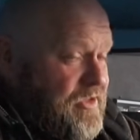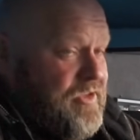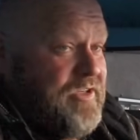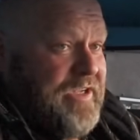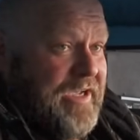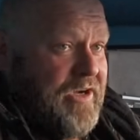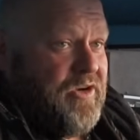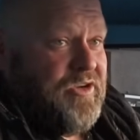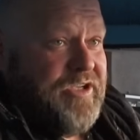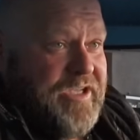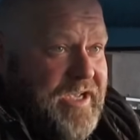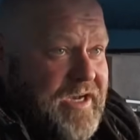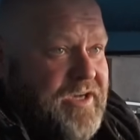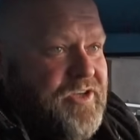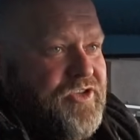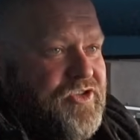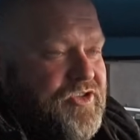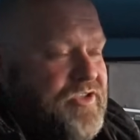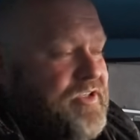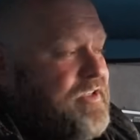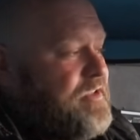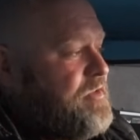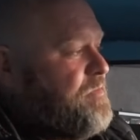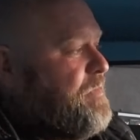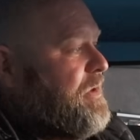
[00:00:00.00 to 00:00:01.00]
y, jako Jelcz,
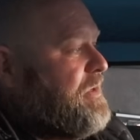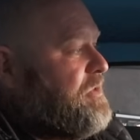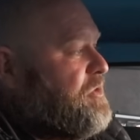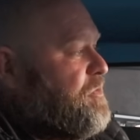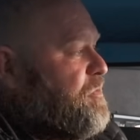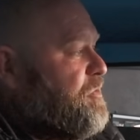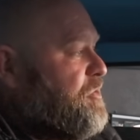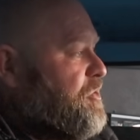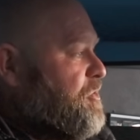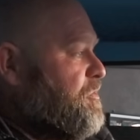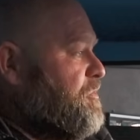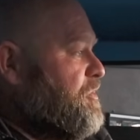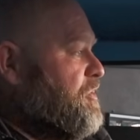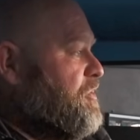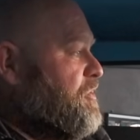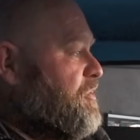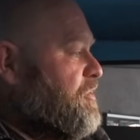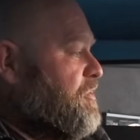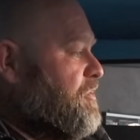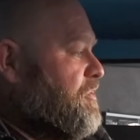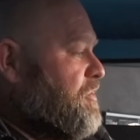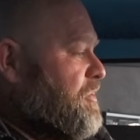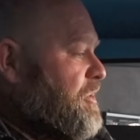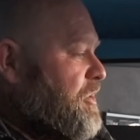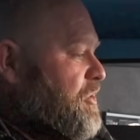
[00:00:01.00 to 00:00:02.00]
jest mm -hmm. bardzo podobny do,
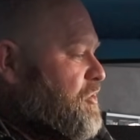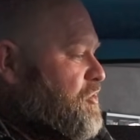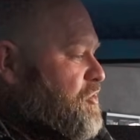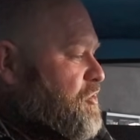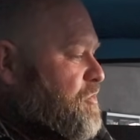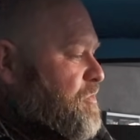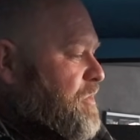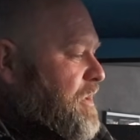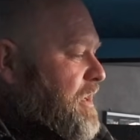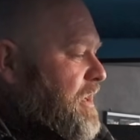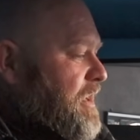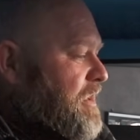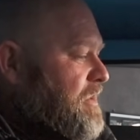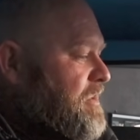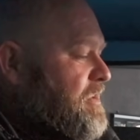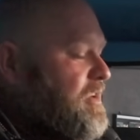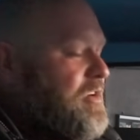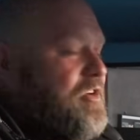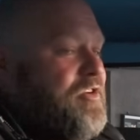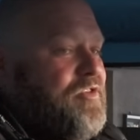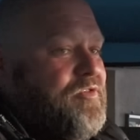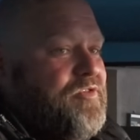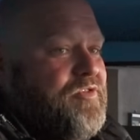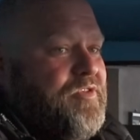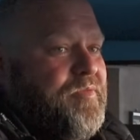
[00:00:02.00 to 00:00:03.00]
do tego żubra,
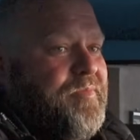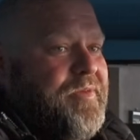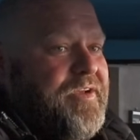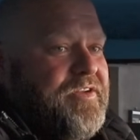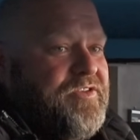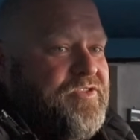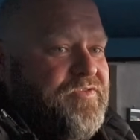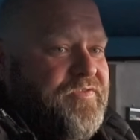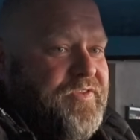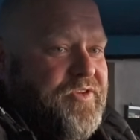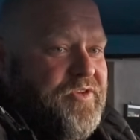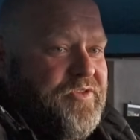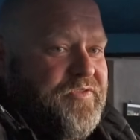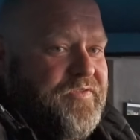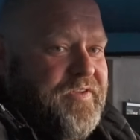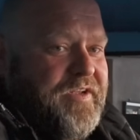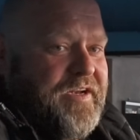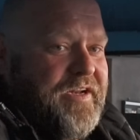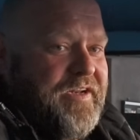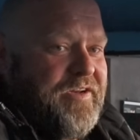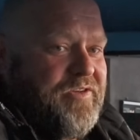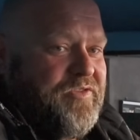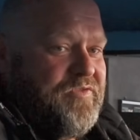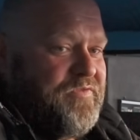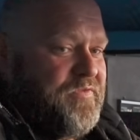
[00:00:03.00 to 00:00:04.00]
tylko że ma drzwi
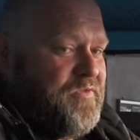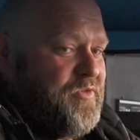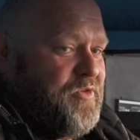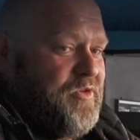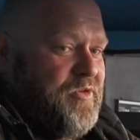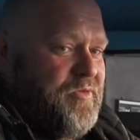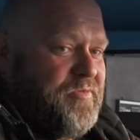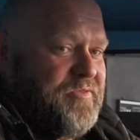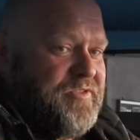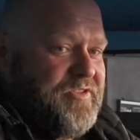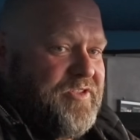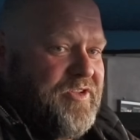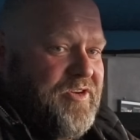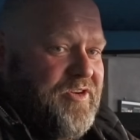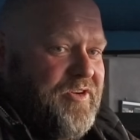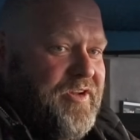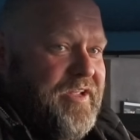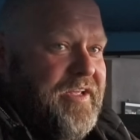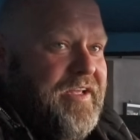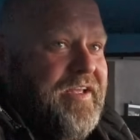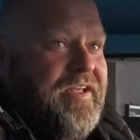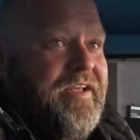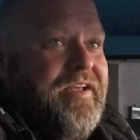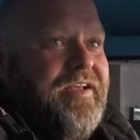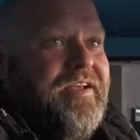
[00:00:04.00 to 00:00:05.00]
otwierane już w drugą
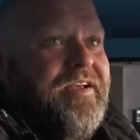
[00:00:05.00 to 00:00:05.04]
stronę.